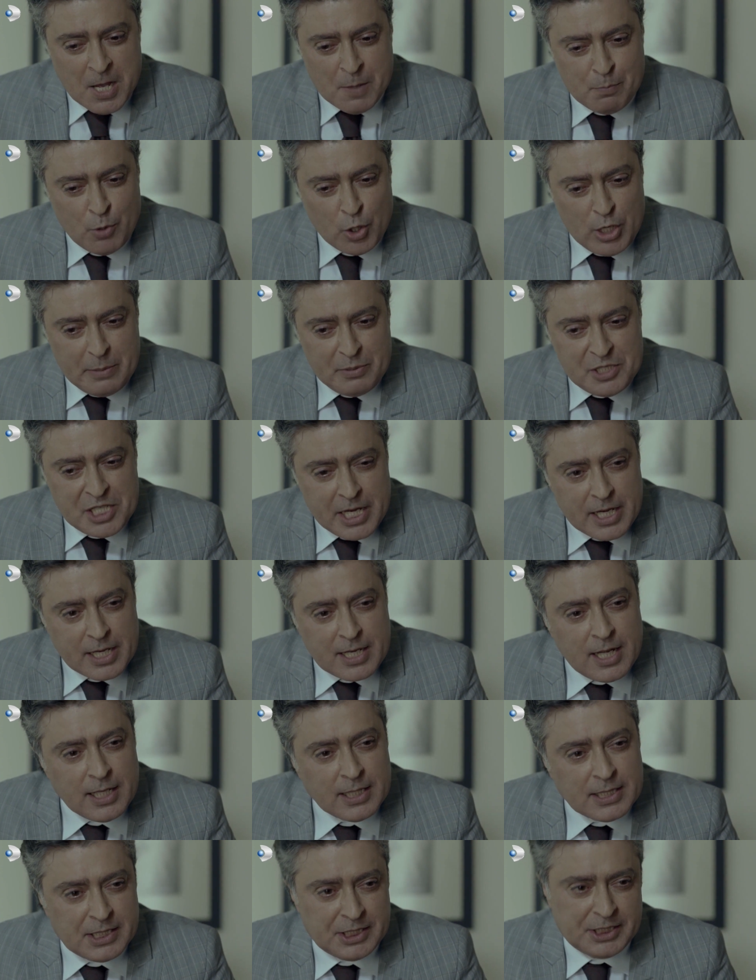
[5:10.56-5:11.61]
Böyle bir şeye
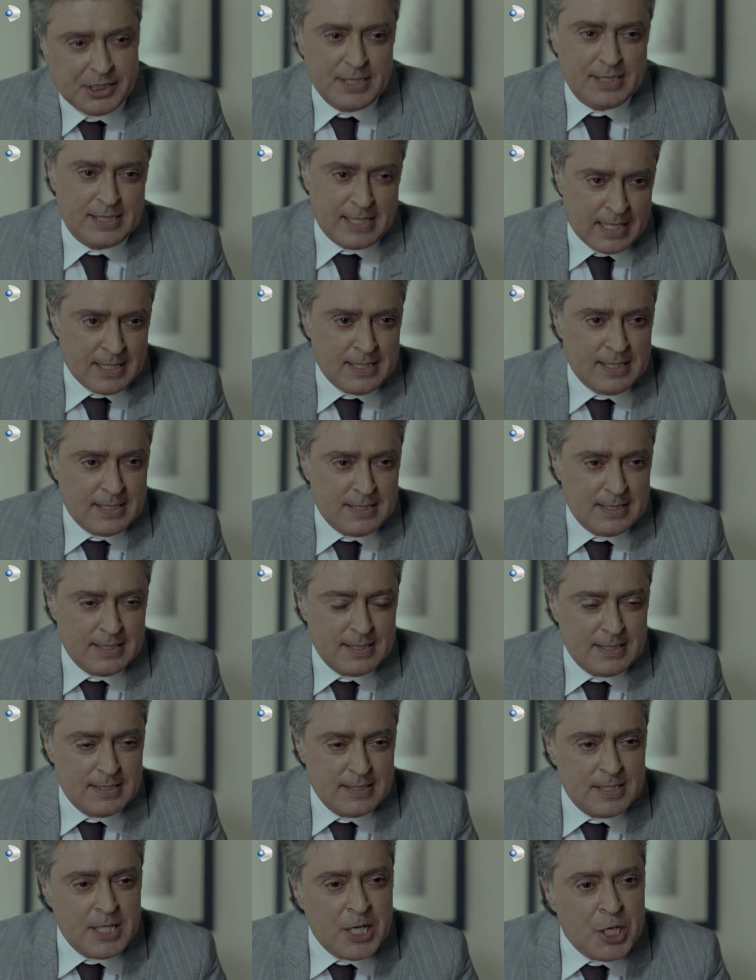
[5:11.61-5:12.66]
kalkışırsan
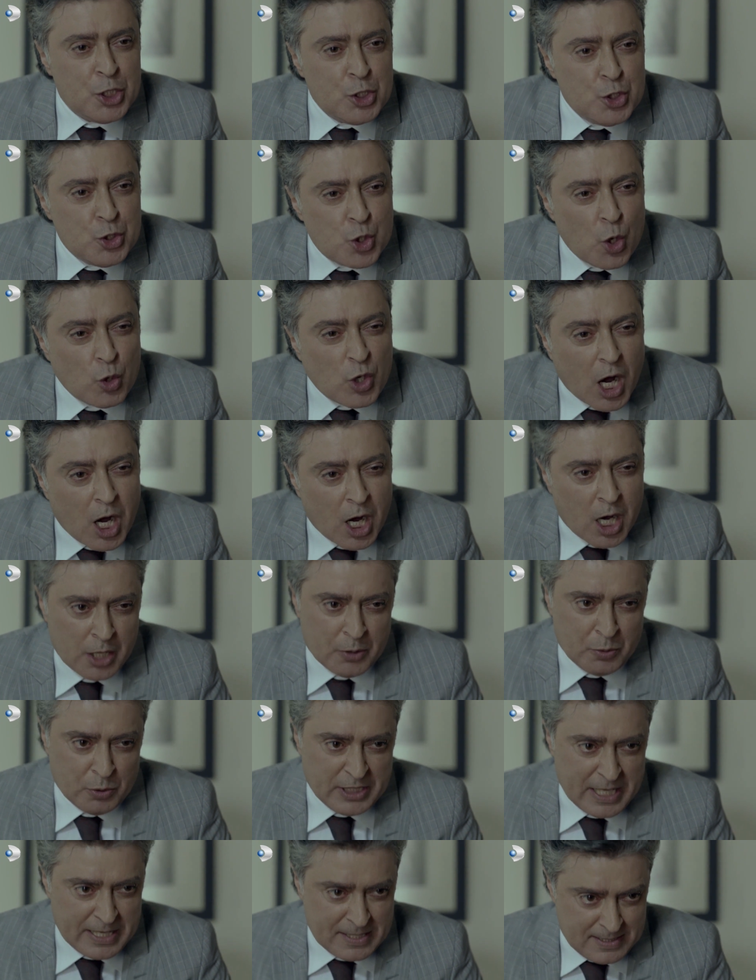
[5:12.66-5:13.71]
çok ağır
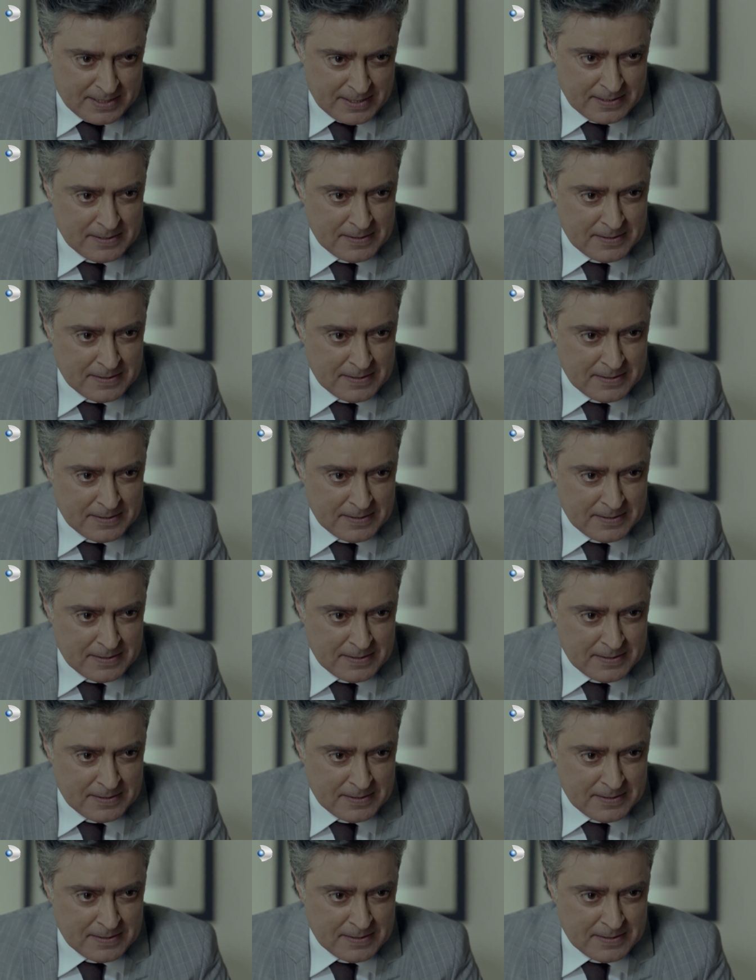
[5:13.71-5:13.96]
ödersin.